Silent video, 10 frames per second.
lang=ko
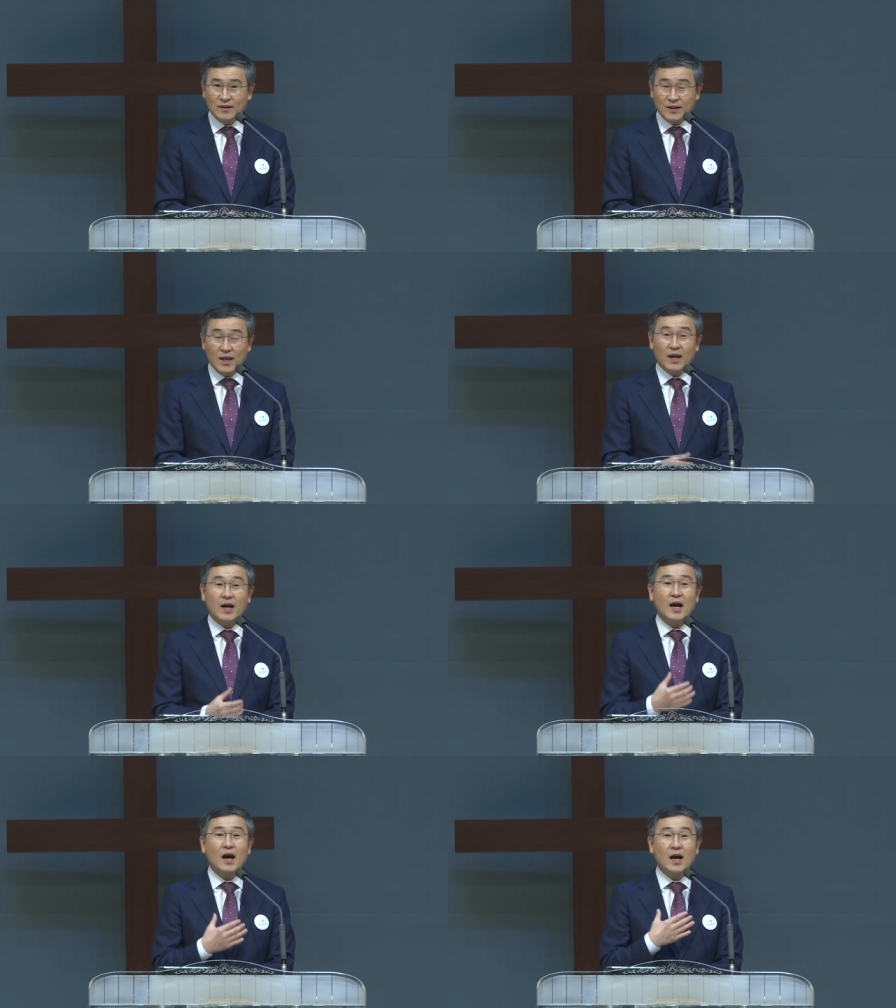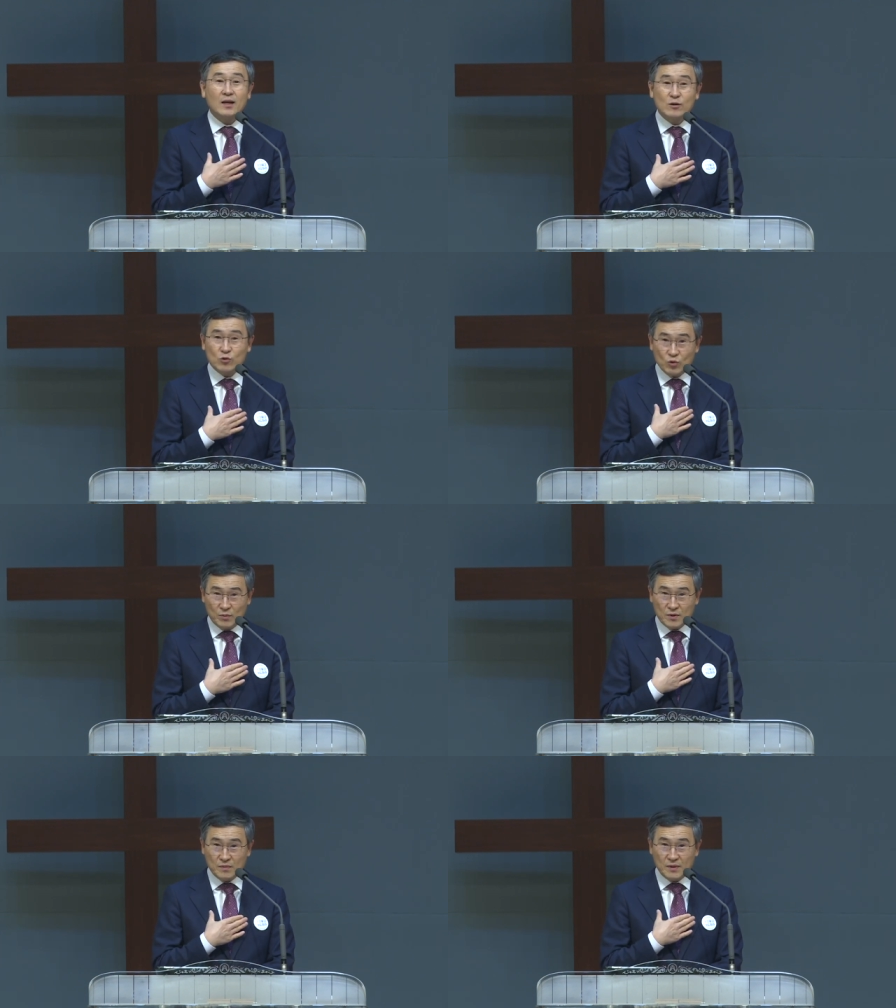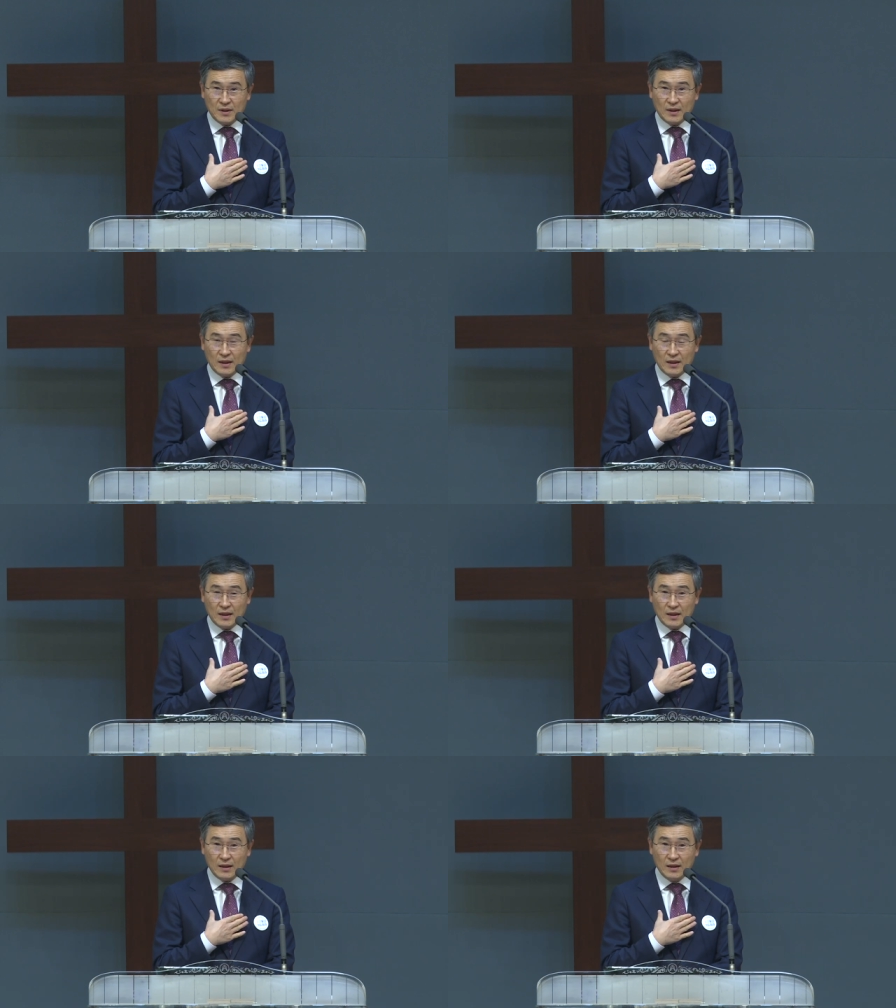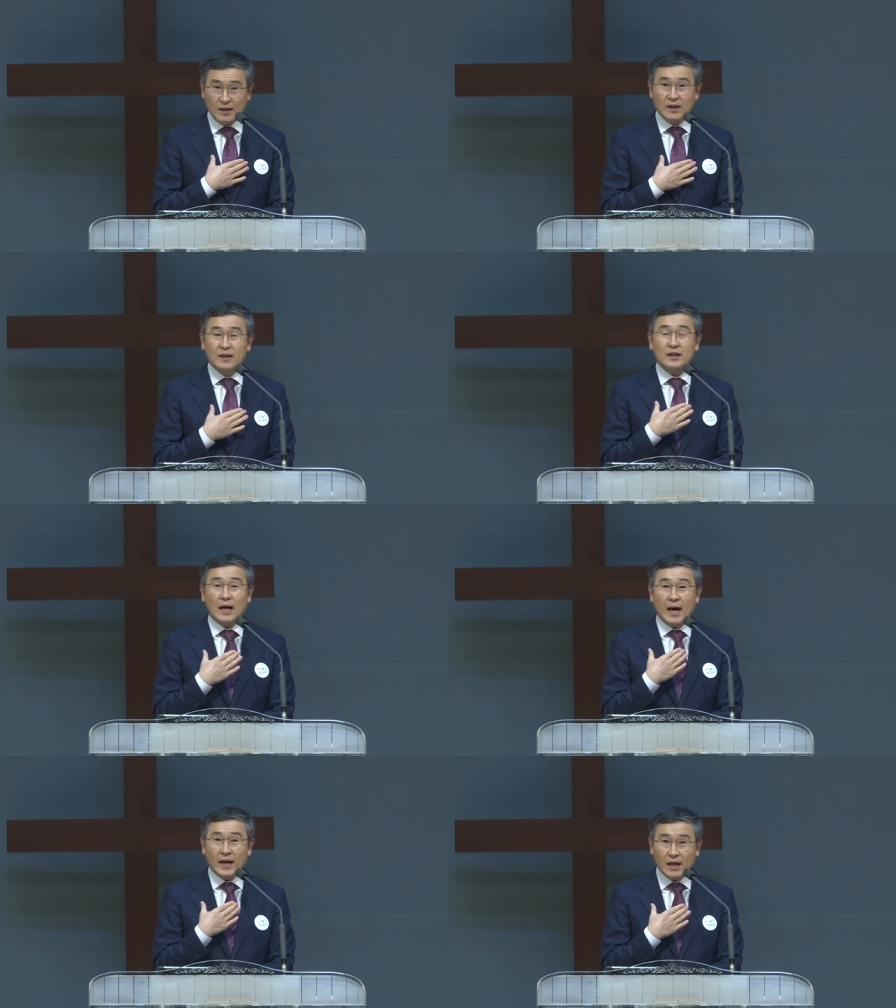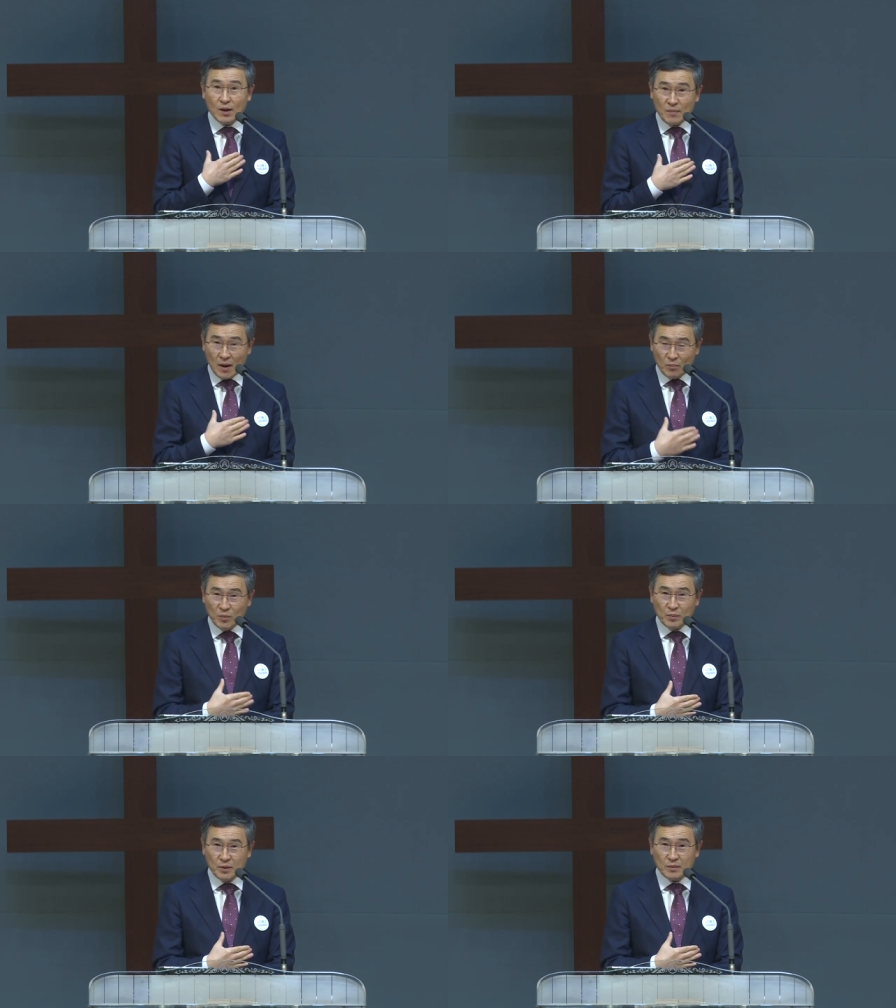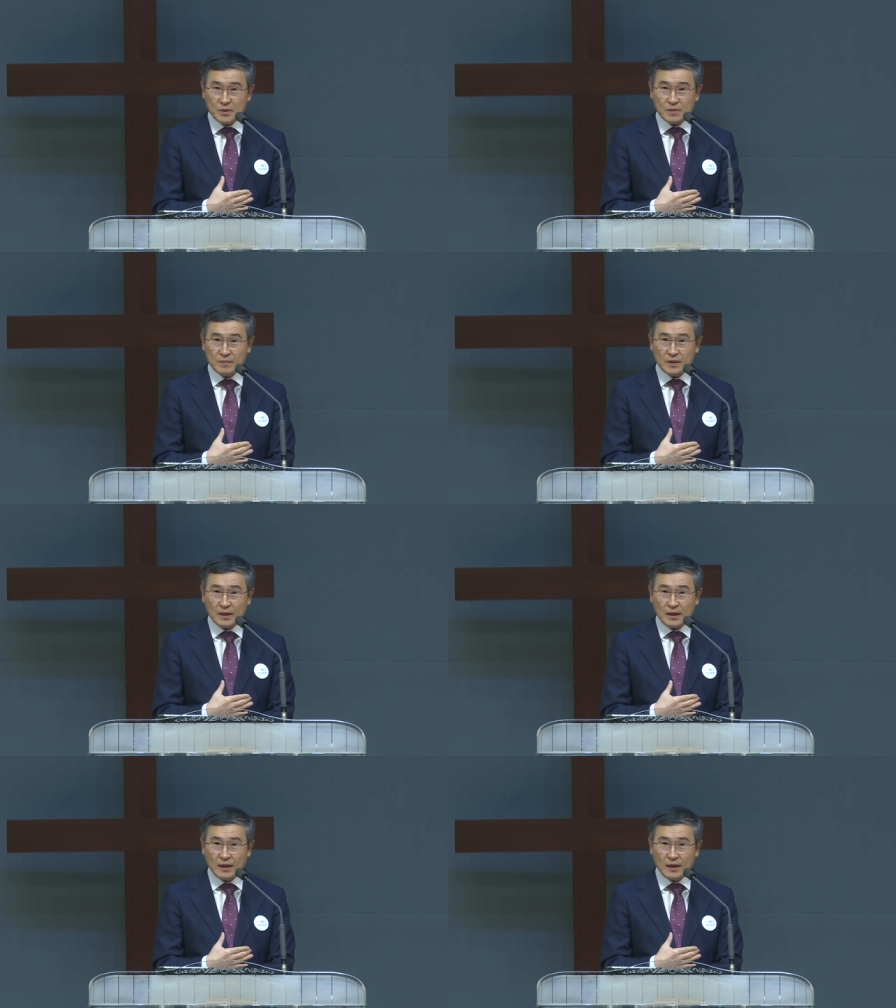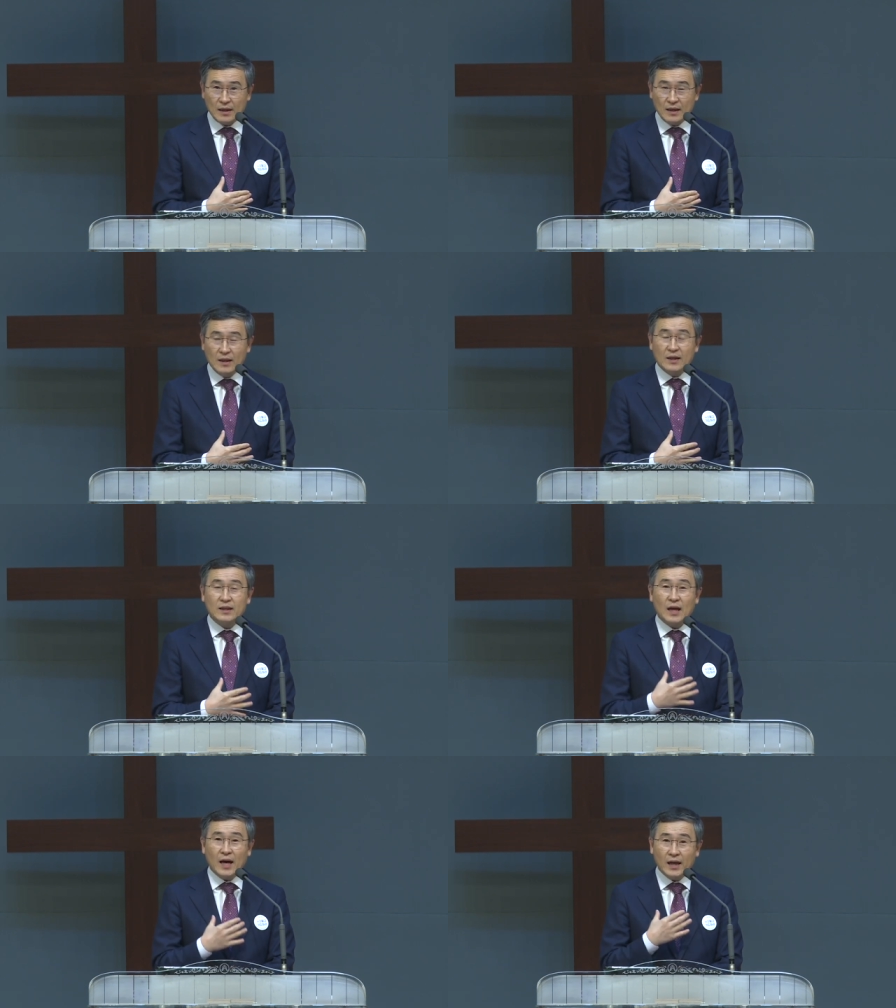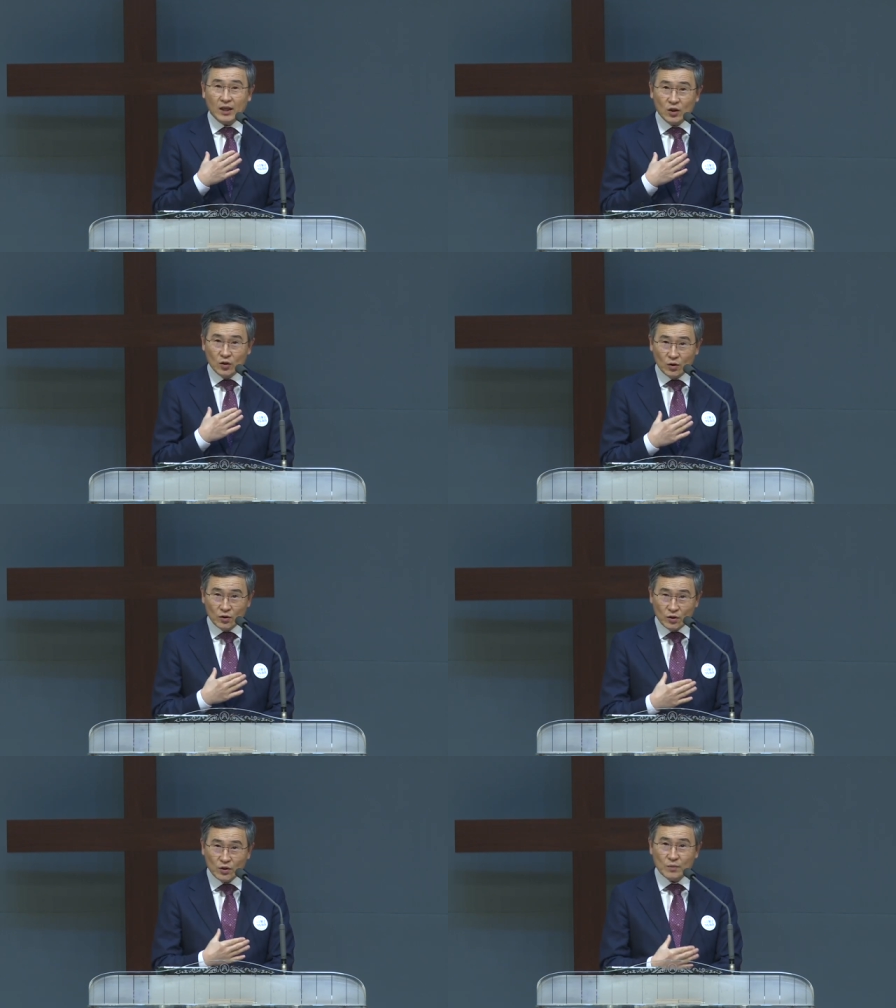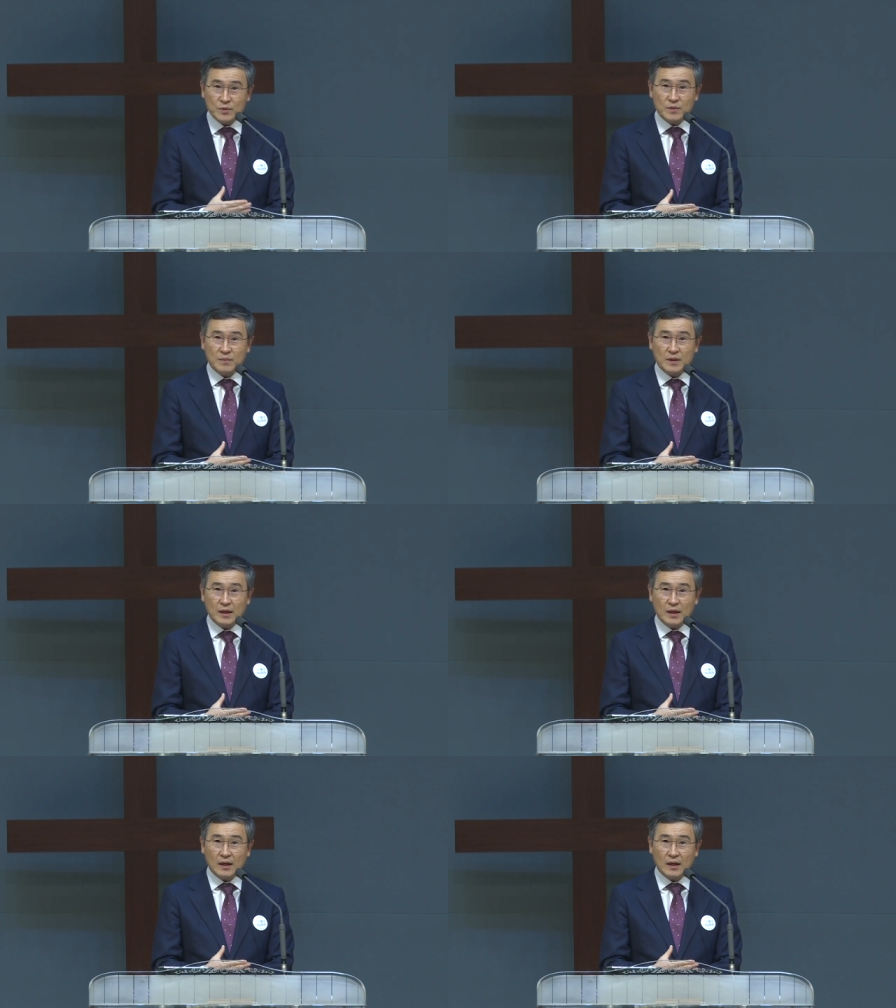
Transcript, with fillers: 내가 할 수 없습니다. 나에게 방법이 없습니다. 나에게 능력이 없습니다.